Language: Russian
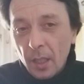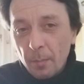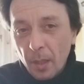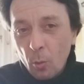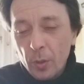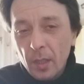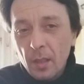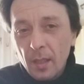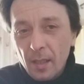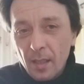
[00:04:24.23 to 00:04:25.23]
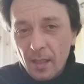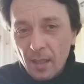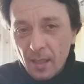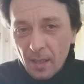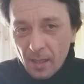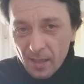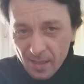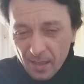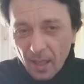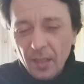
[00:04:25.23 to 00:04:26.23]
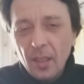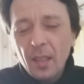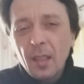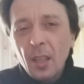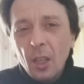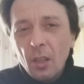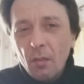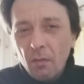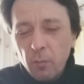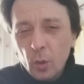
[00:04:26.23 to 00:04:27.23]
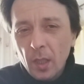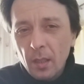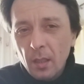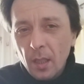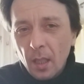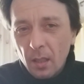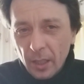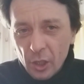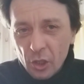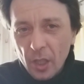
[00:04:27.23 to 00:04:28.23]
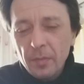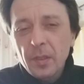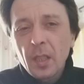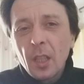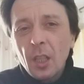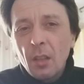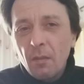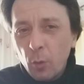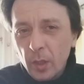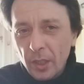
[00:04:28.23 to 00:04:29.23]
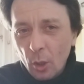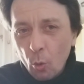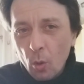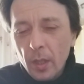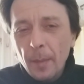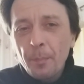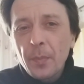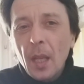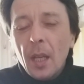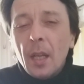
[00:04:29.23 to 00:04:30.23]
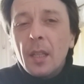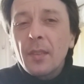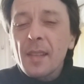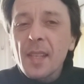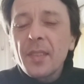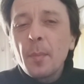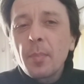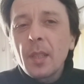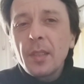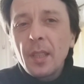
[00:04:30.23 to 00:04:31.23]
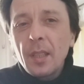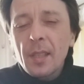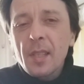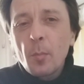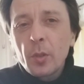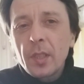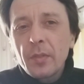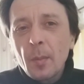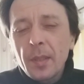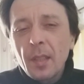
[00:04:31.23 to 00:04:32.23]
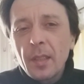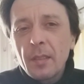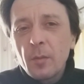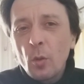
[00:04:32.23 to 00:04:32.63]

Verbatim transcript: проходят здания, вот он ландшафт, вот они горы. На заднем плане, если будете внимательны, вы